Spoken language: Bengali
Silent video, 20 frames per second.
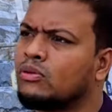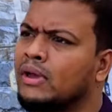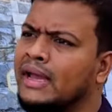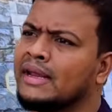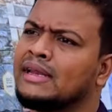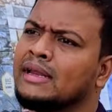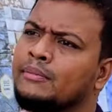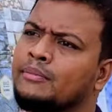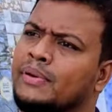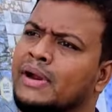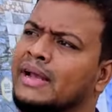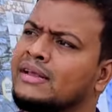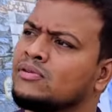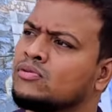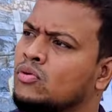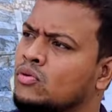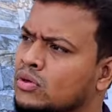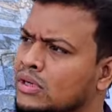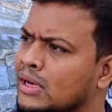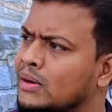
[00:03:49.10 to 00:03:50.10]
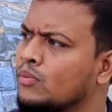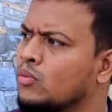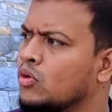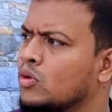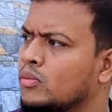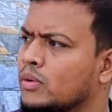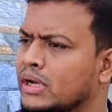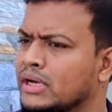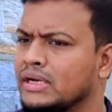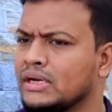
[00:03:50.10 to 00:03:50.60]
এত আইটেম প্রাইস কোনটা
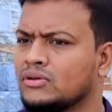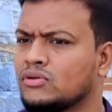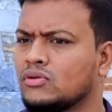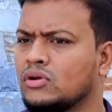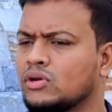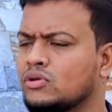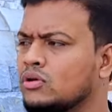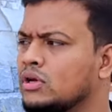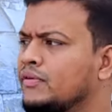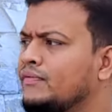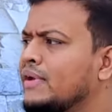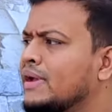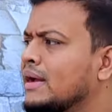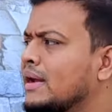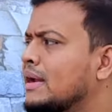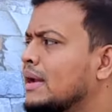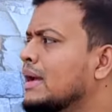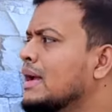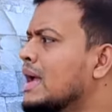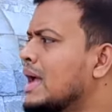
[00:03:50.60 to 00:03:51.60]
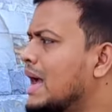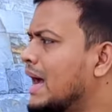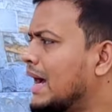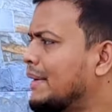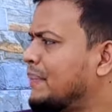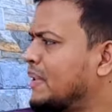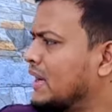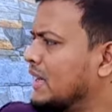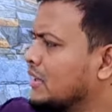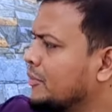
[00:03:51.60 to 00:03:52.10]
বলবো এটার জন্য একটু ডিফিকাল্ট
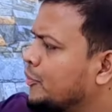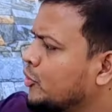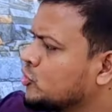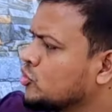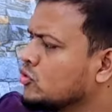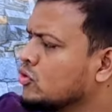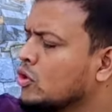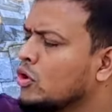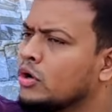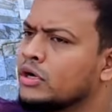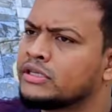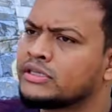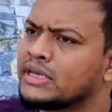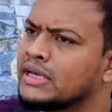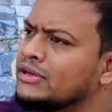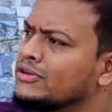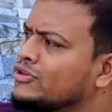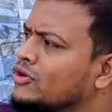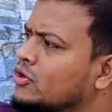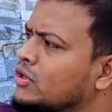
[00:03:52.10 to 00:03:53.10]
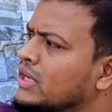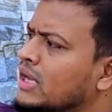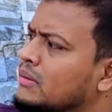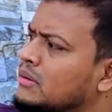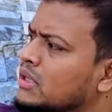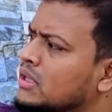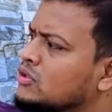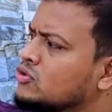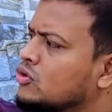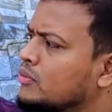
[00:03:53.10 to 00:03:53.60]
আপনার এটা পছন্দ হলো স্ক্রিনশট নিয়ে
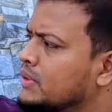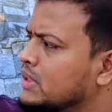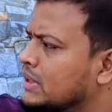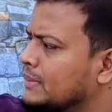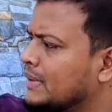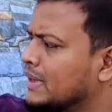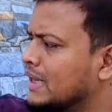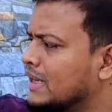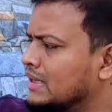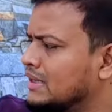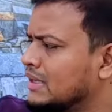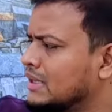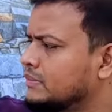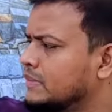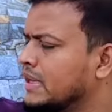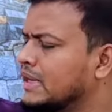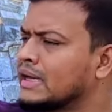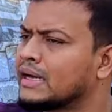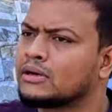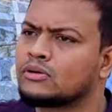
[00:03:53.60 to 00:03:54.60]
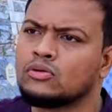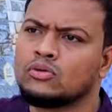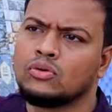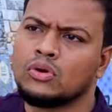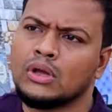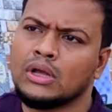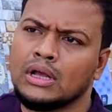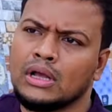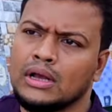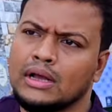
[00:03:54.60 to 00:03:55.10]
আমাদেরকে ছবিটা পাঠালে যাবে এটা একটু
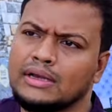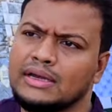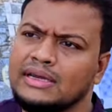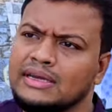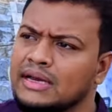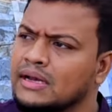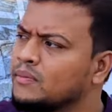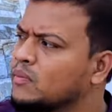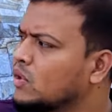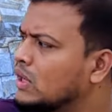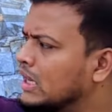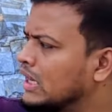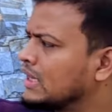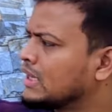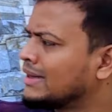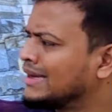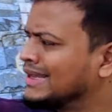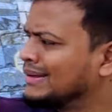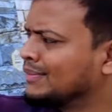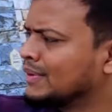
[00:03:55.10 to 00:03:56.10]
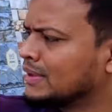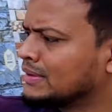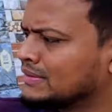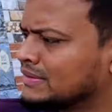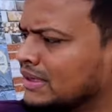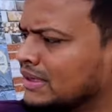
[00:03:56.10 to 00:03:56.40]
ডিটেল বলেন এটা ডিবিএল